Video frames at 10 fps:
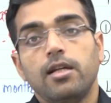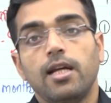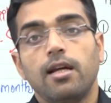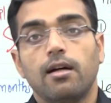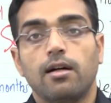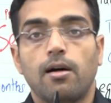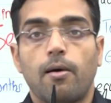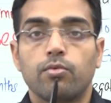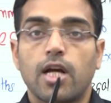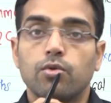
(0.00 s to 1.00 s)
ये आ,
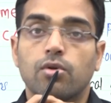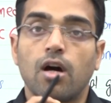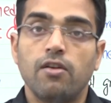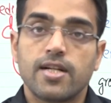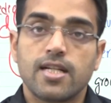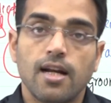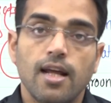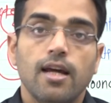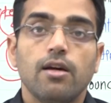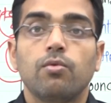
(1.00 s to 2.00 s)
उनका जो कन्विक्शन
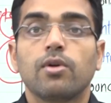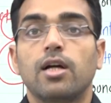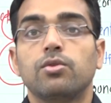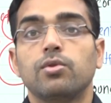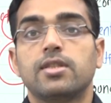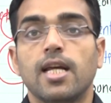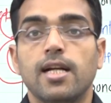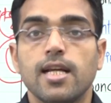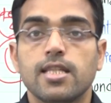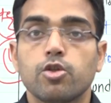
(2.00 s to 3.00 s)
है उनका जो
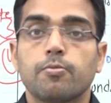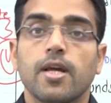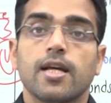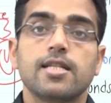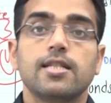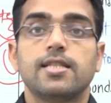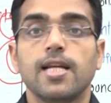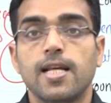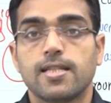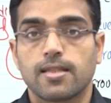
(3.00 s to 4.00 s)
सेंटेंस है उसके अगेंस्ट
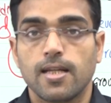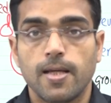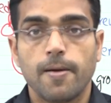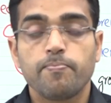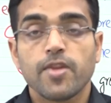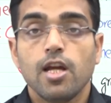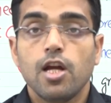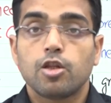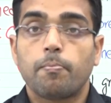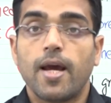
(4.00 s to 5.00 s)
इससे ले सकते थे
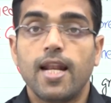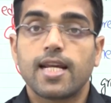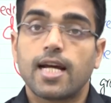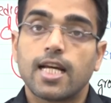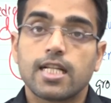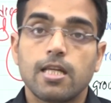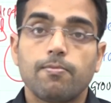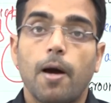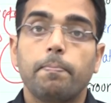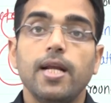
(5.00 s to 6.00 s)
तो पहले क्या था कि
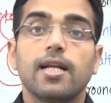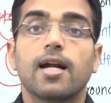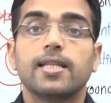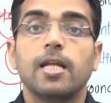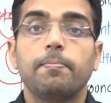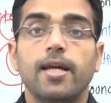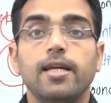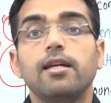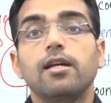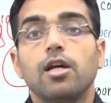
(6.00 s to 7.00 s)
सिर्फ अपील कर देने पे ही